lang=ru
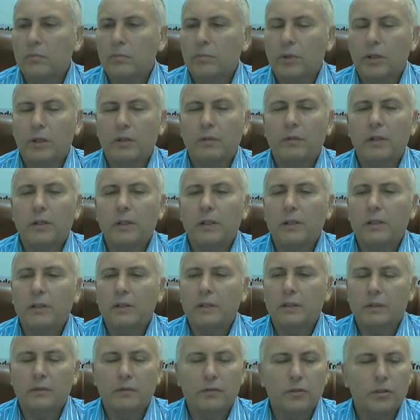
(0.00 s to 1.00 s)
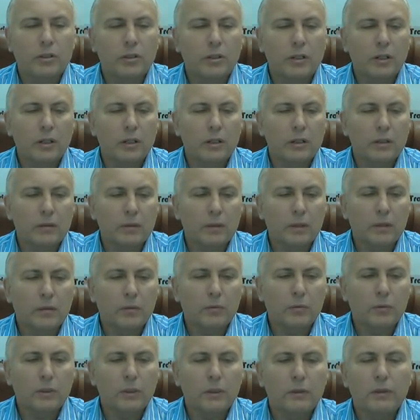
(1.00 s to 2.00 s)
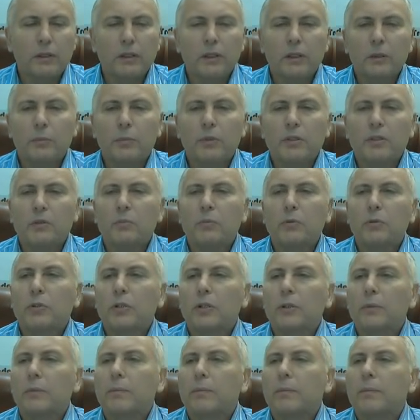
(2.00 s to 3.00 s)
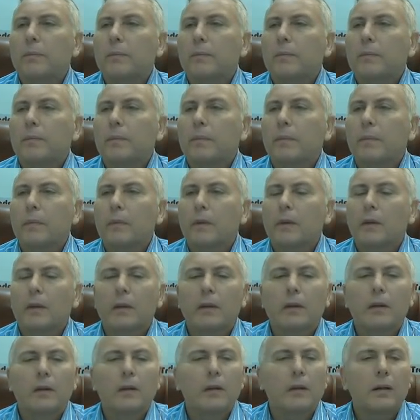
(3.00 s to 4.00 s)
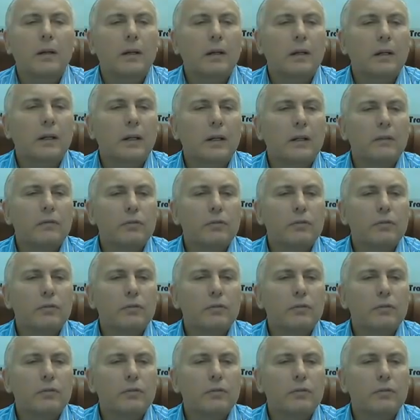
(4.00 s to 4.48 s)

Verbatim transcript: Провалился вчера. А ну-ка давайте посмотрим, а как